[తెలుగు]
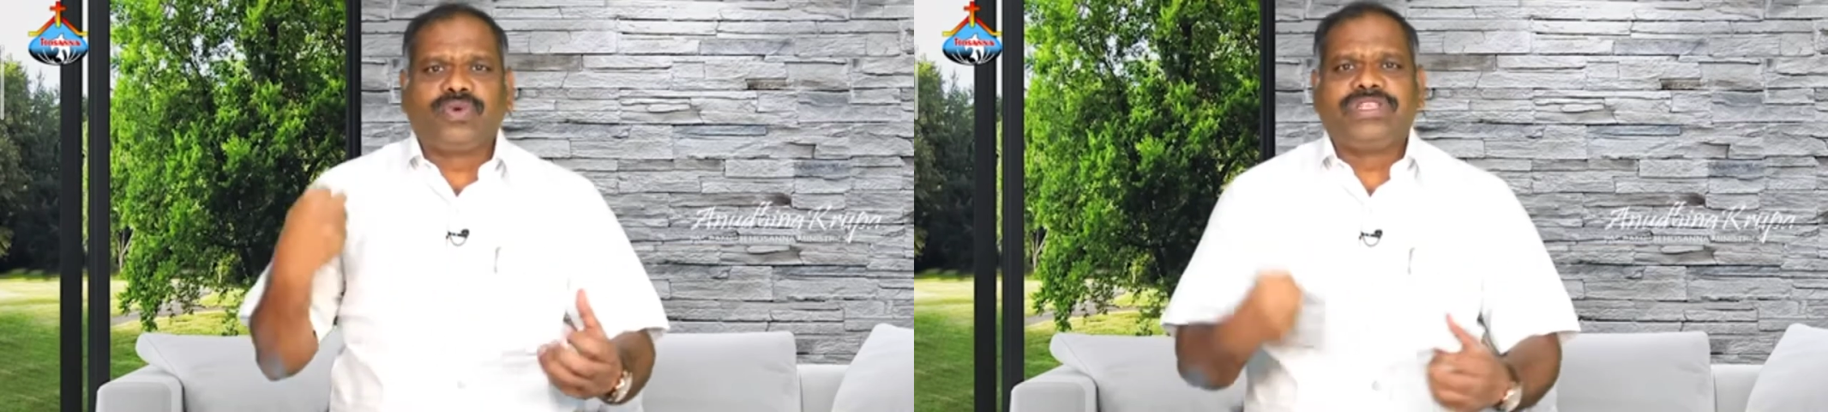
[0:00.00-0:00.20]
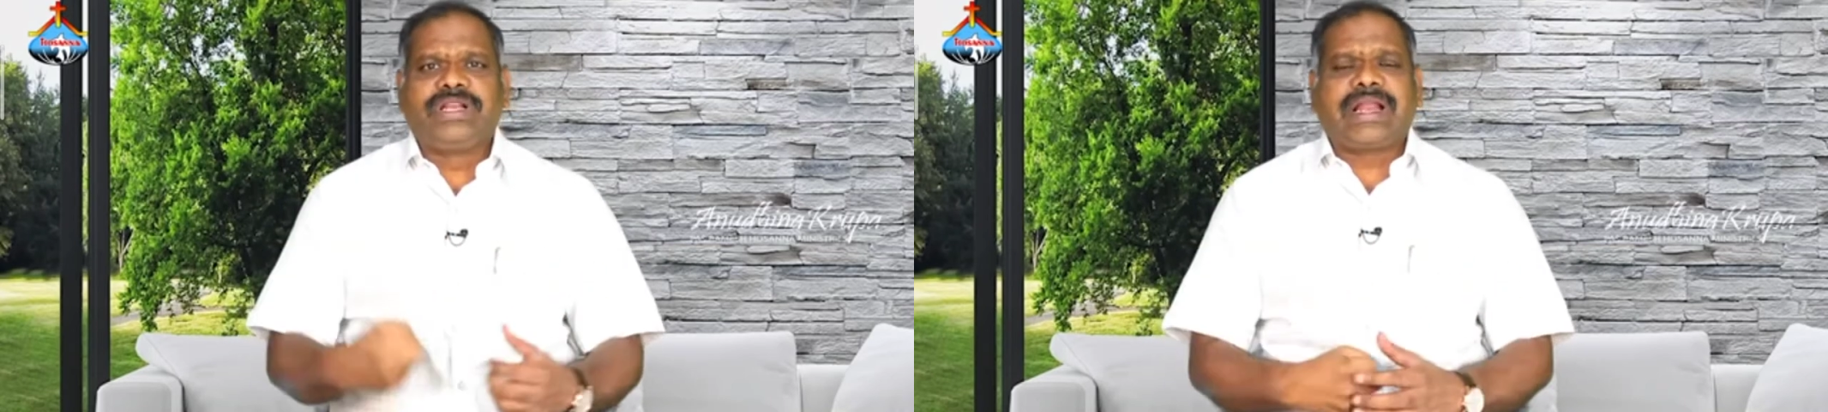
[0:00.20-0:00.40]

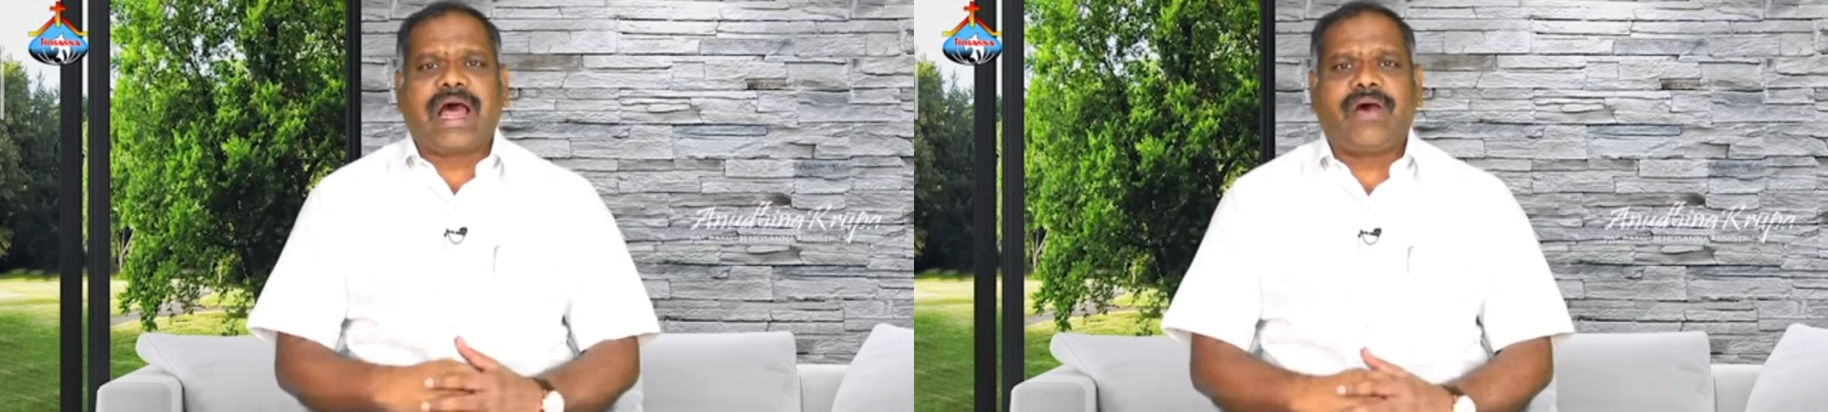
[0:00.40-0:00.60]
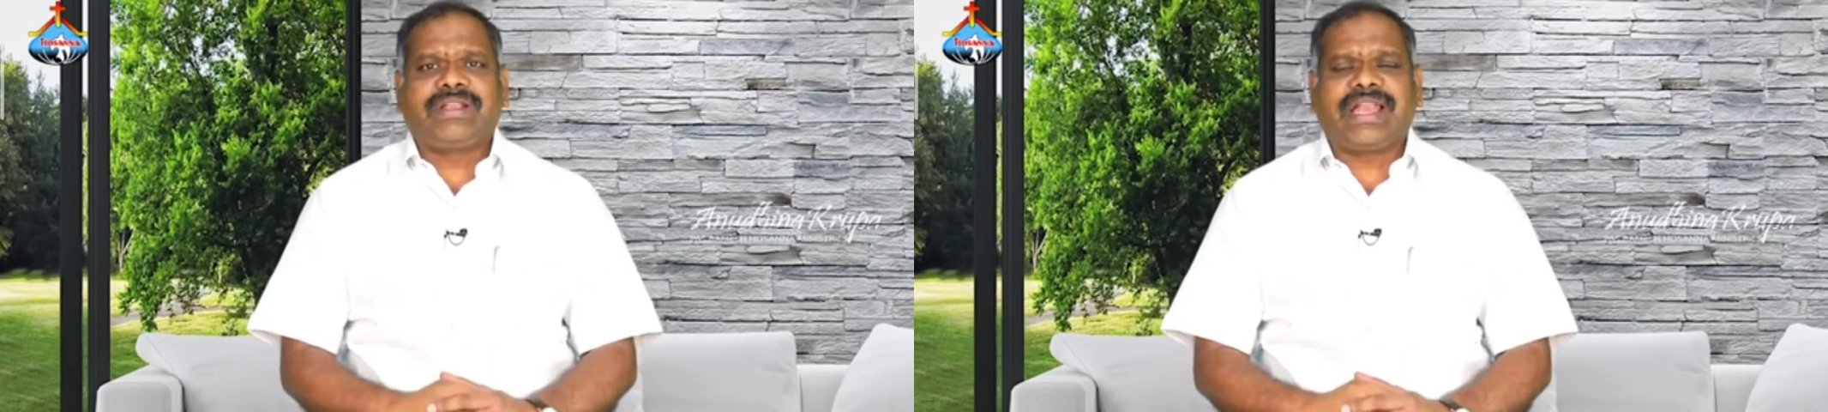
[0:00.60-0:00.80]
గుంజినా
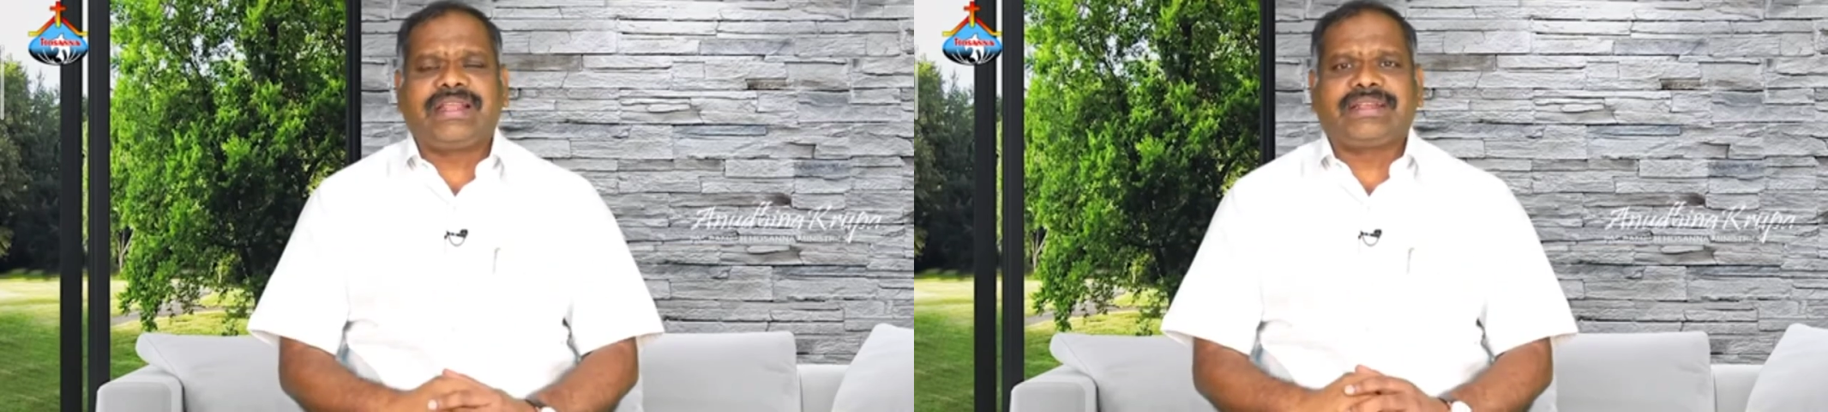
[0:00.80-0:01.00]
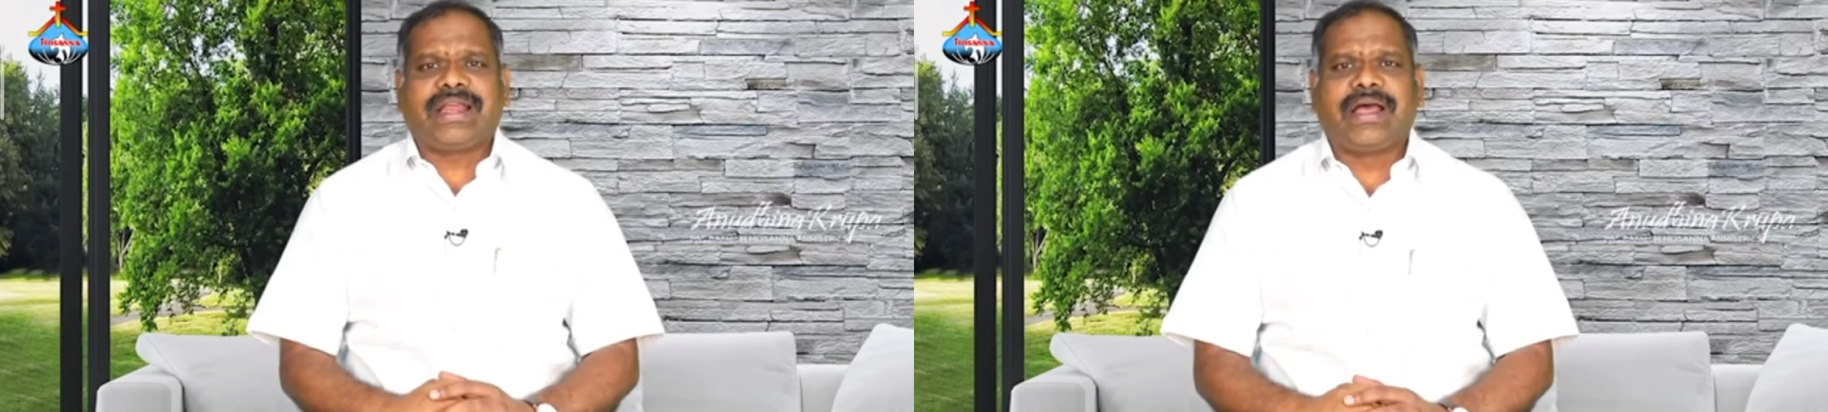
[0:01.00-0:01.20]

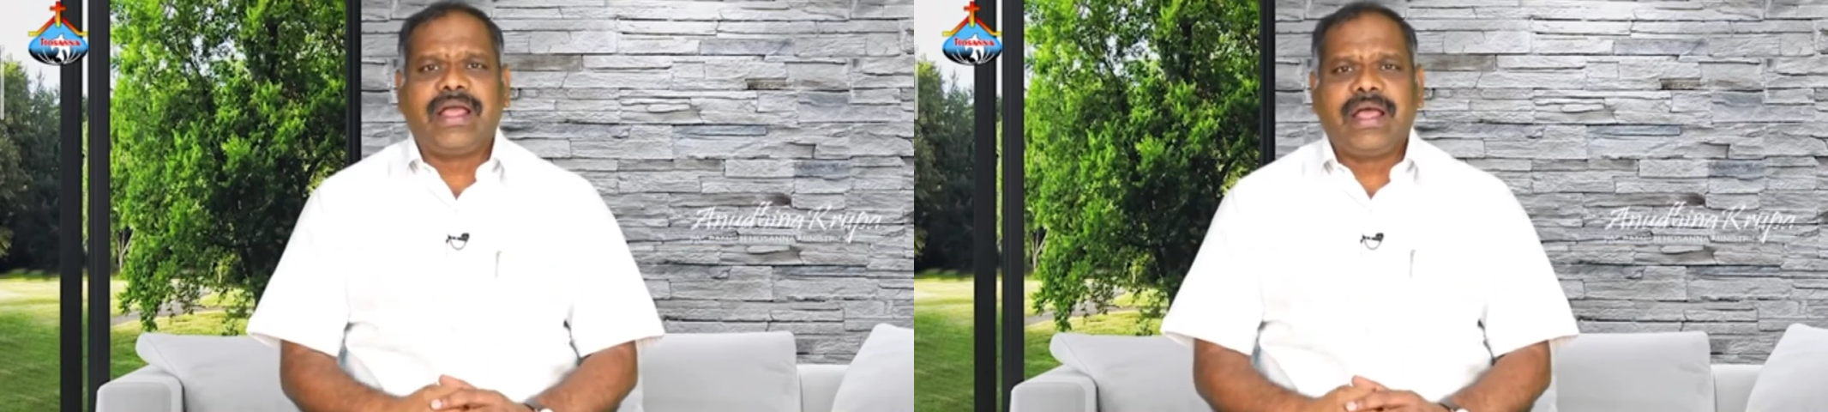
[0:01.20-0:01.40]
రావట్లేదట